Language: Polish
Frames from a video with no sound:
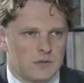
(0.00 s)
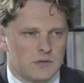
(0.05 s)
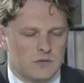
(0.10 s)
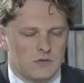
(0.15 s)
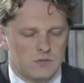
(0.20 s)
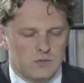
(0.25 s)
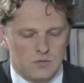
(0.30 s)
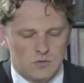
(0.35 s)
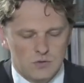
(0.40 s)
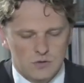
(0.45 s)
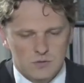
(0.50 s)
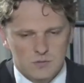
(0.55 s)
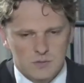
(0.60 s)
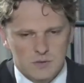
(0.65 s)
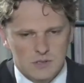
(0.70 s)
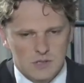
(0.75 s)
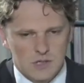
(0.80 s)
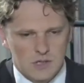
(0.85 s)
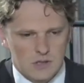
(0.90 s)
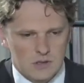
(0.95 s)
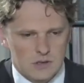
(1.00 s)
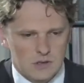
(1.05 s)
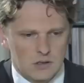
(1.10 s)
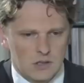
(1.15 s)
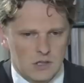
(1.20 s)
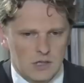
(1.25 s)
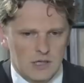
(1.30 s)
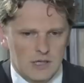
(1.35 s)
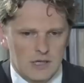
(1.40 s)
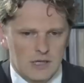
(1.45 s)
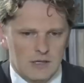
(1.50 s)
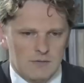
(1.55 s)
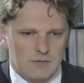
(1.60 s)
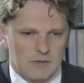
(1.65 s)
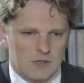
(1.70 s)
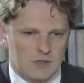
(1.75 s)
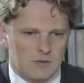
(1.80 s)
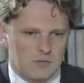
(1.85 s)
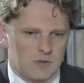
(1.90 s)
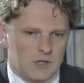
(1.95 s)
służb specjalnych w
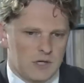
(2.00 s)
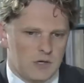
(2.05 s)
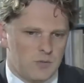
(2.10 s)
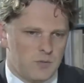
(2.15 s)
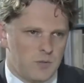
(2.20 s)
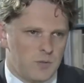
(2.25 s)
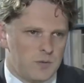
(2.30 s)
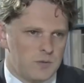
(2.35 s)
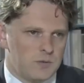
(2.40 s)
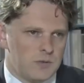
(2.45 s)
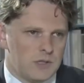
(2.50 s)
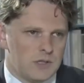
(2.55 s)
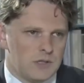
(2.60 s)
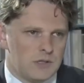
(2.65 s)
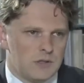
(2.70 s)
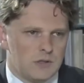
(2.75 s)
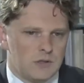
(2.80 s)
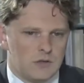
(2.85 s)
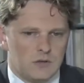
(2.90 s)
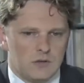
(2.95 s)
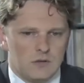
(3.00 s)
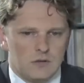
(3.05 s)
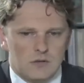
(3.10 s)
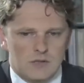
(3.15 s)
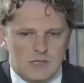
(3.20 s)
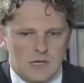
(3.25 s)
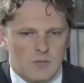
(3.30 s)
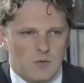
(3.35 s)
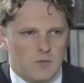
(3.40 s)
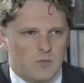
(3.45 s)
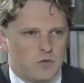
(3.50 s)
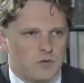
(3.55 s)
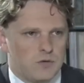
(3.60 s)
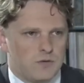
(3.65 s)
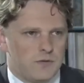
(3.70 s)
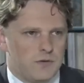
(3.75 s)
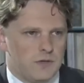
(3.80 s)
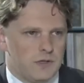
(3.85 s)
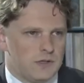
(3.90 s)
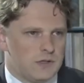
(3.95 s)
naszym kraju popełniali
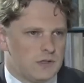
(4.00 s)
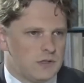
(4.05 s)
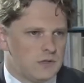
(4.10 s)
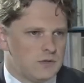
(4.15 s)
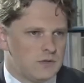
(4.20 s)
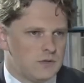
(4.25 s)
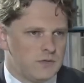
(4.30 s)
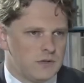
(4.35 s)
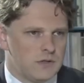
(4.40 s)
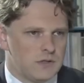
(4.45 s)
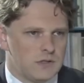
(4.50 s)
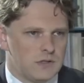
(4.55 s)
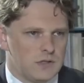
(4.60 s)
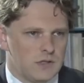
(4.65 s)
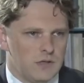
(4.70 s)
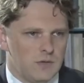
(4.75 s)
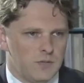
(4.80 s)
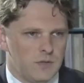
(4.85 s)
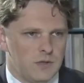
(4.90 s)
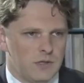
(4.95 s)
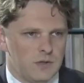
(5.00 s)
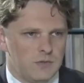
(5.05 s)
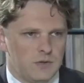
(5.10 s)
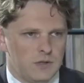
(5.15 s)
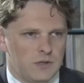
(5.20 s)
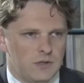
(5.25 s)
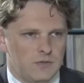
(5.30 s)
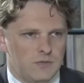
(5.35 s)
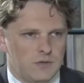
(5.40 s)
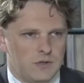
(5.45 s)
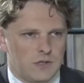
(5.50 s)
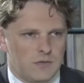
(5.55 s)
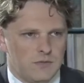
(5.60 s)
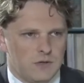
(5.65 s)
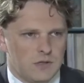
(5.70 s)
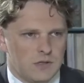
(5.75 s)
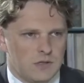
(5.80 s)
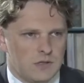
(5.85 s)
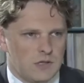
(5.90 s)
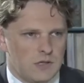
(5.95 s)
samobójstwa. Jest też kwestia pana Michniewicza w
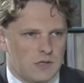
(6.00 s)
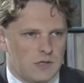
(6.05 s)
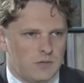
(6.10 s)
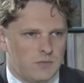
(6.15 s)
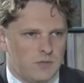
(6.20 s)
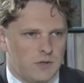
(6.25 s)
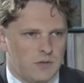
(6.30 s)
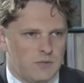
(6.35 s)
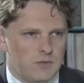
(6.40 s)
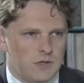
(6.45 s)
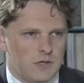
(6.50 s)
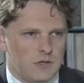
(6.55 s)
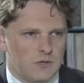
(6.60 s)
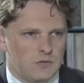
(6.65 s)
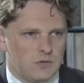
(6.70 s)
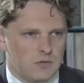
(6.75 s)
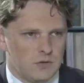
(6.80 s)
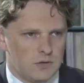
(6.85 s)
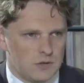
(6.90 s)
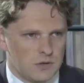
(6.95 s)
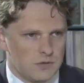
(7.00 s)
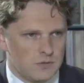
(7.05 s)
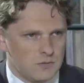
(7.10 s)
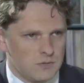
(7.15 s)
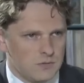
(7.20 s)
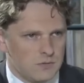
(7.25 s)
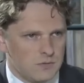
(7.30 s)
kancelarii premiera, który też,